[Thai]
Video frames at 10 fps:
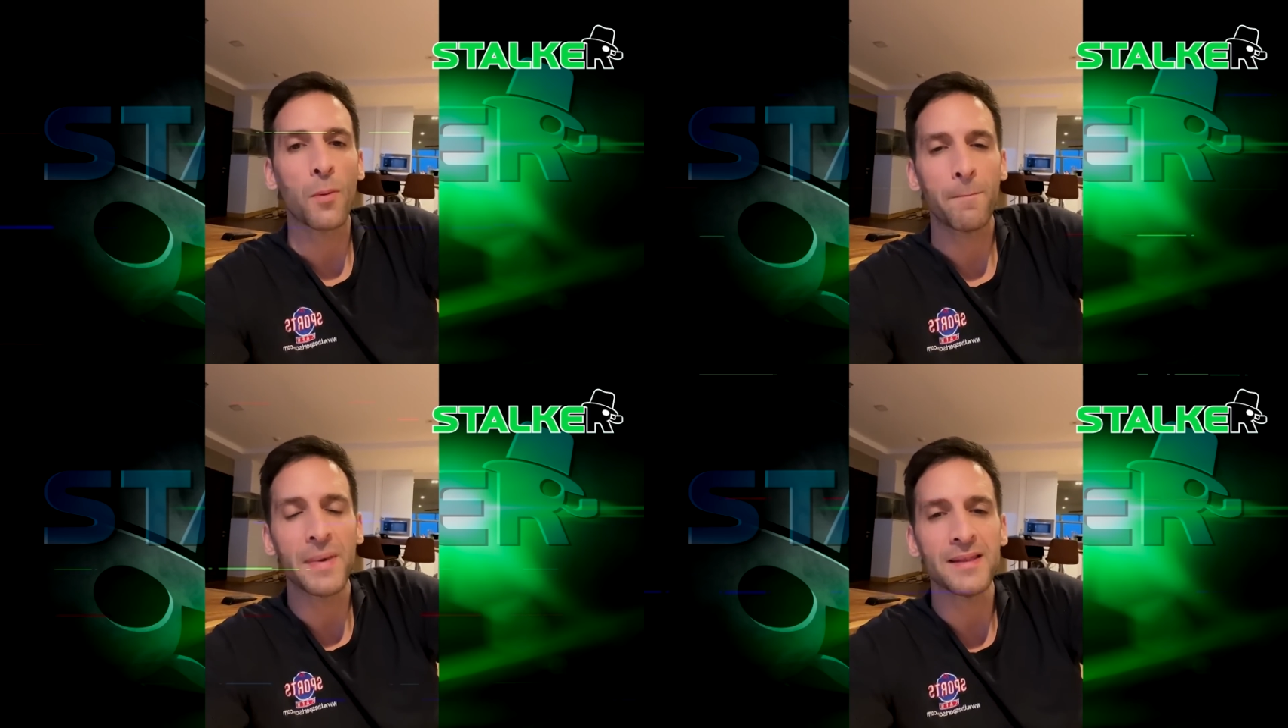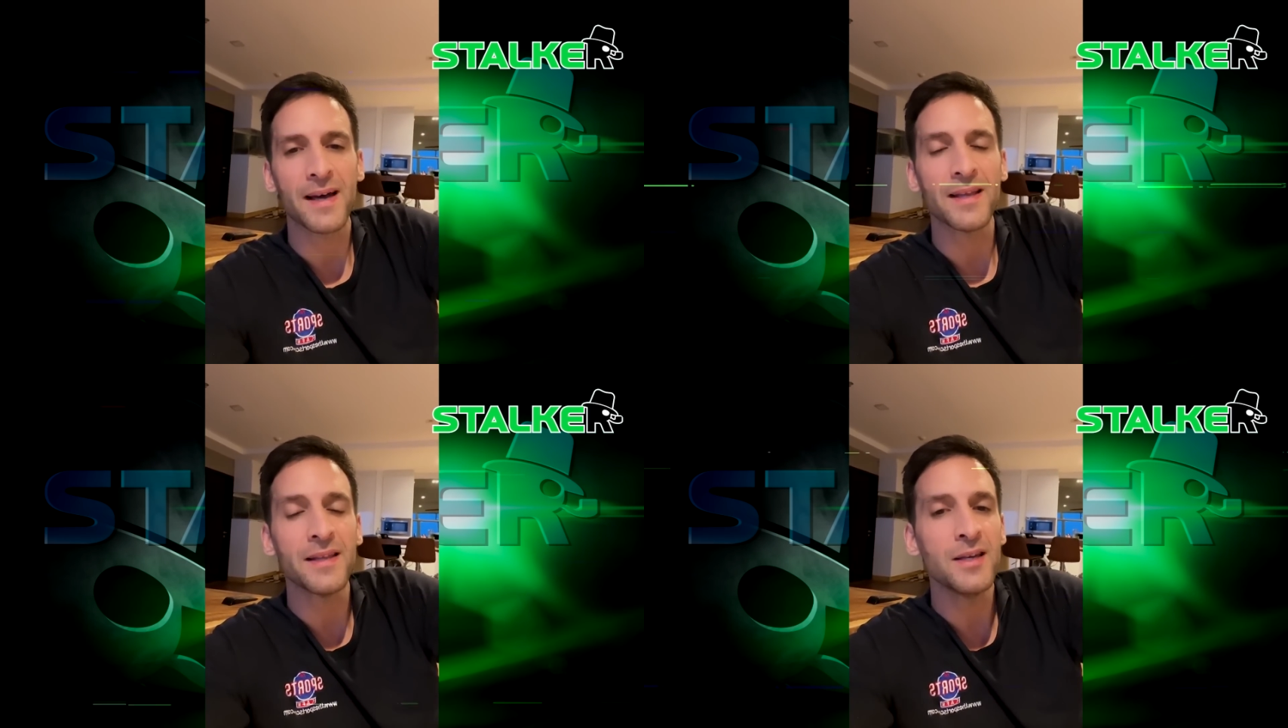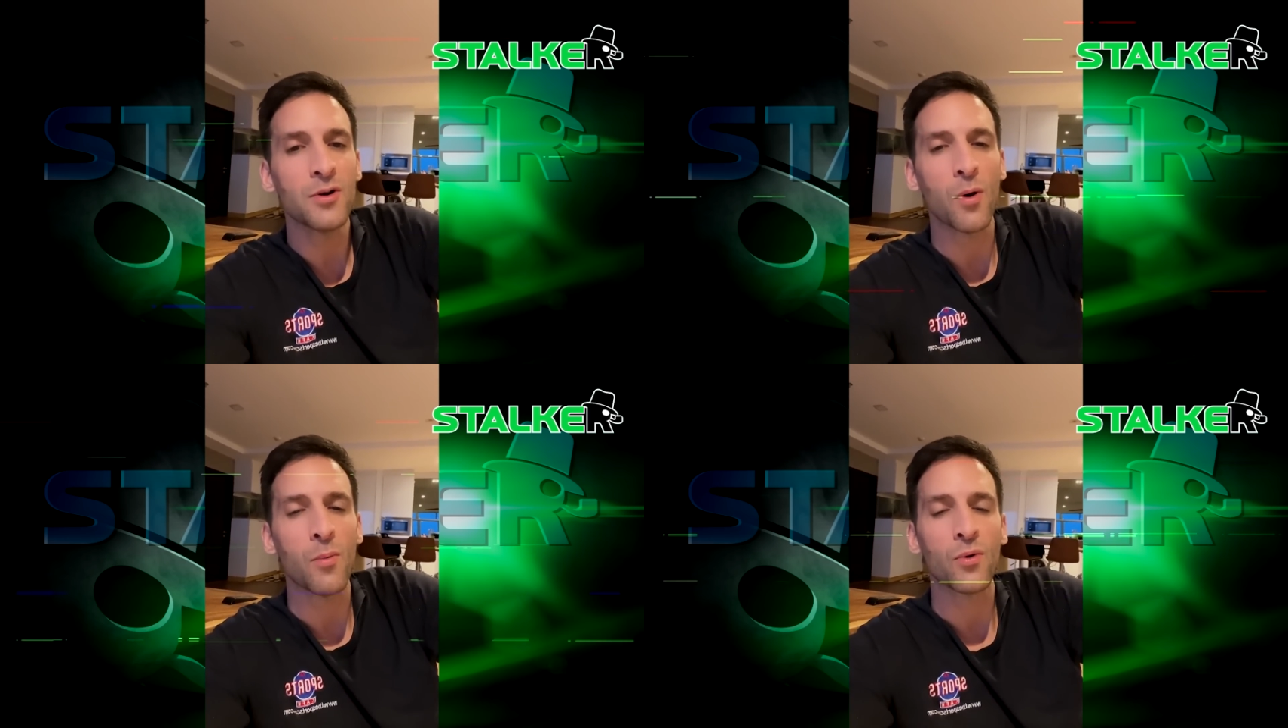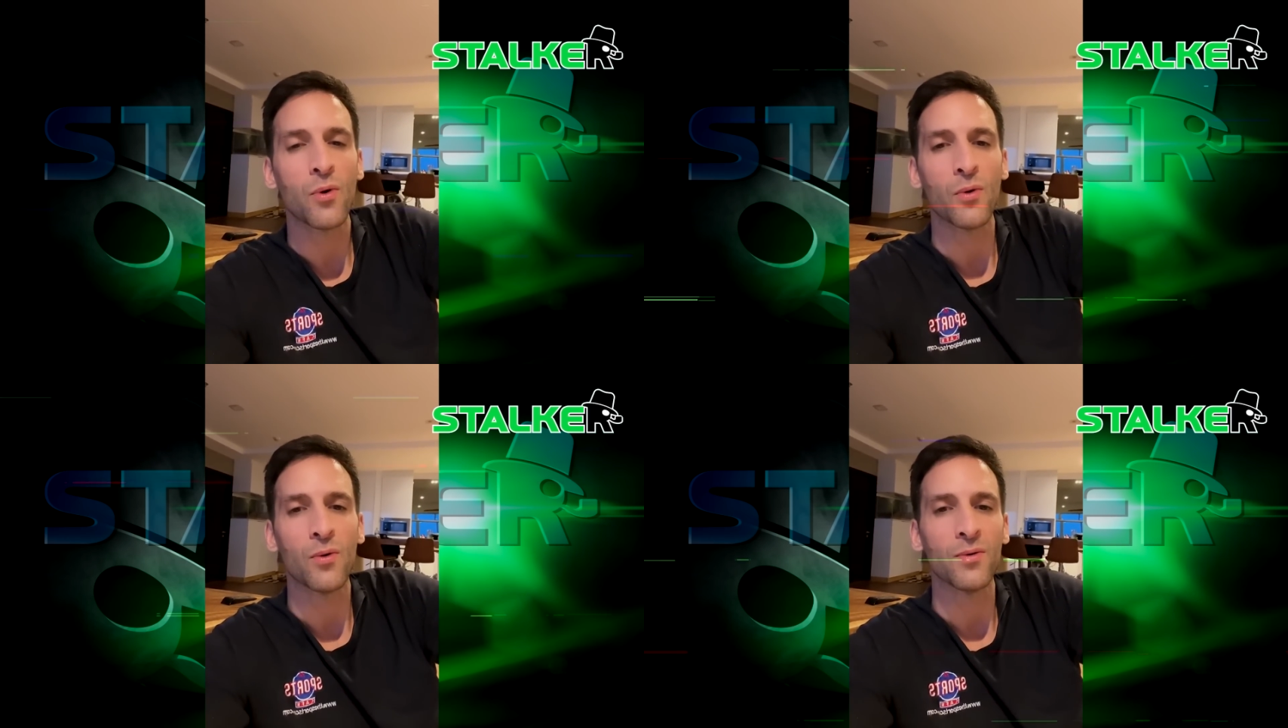เป็นอาณานิคมข
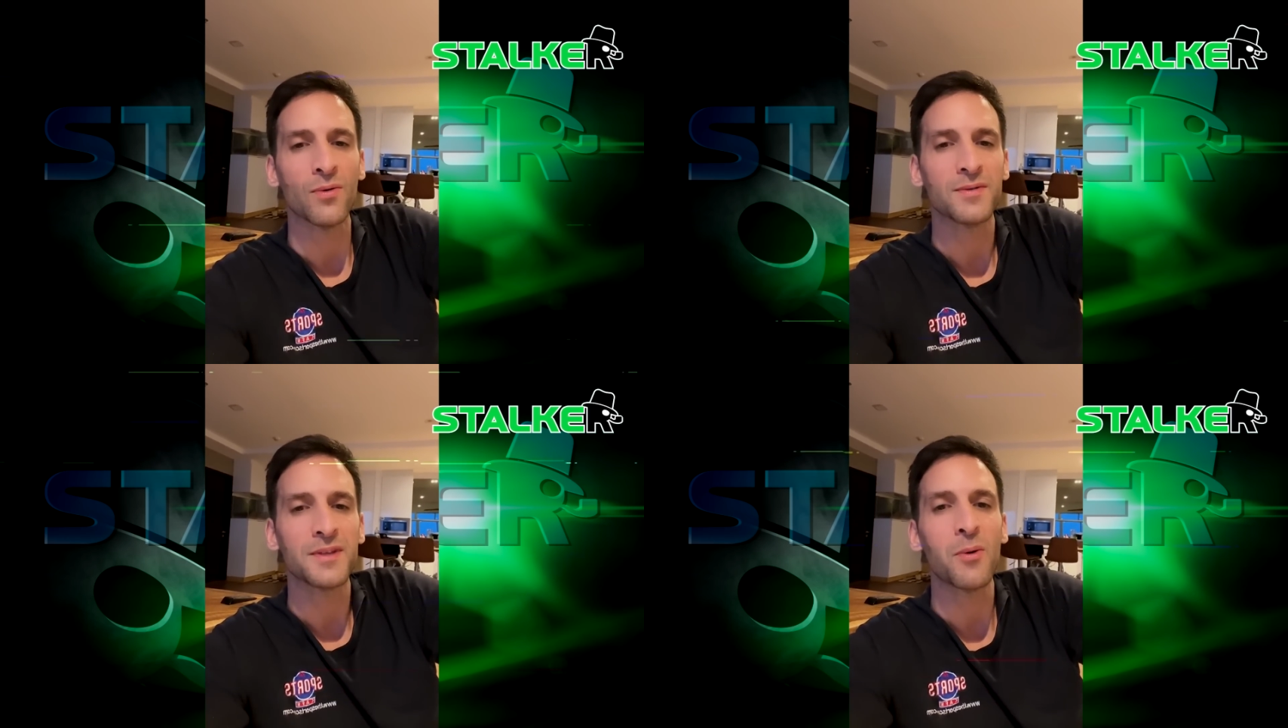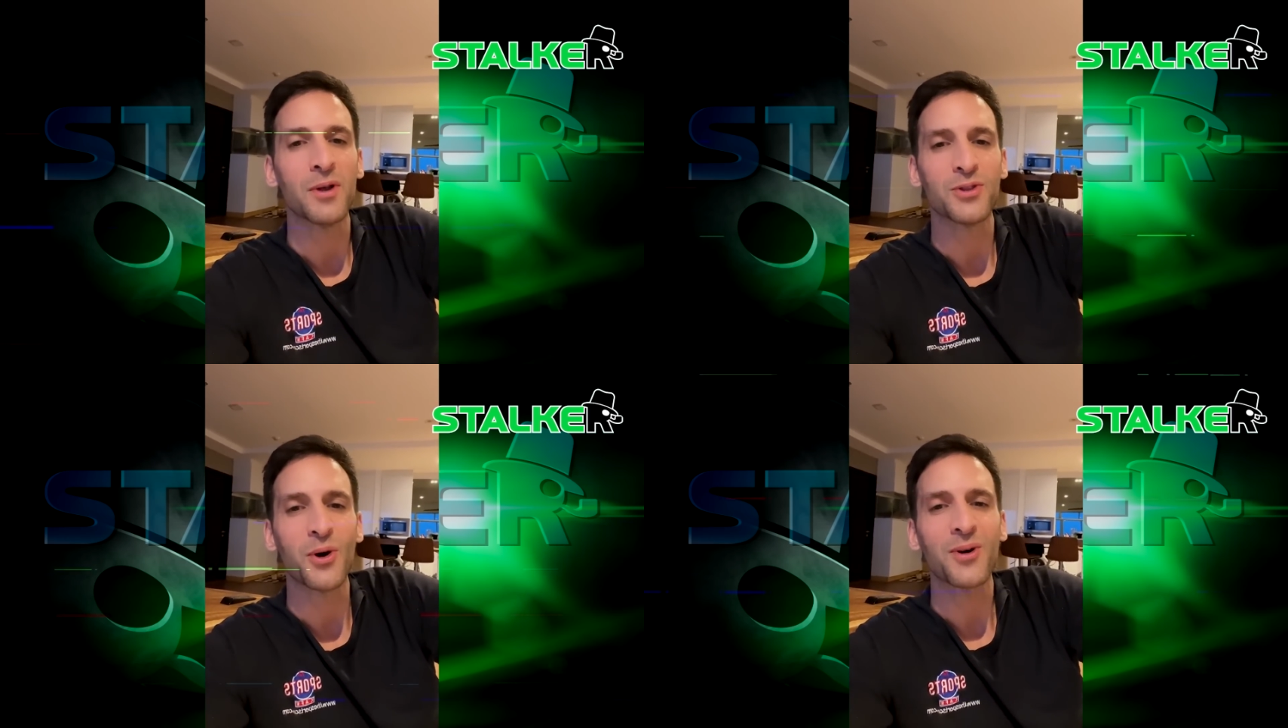องตะวันตก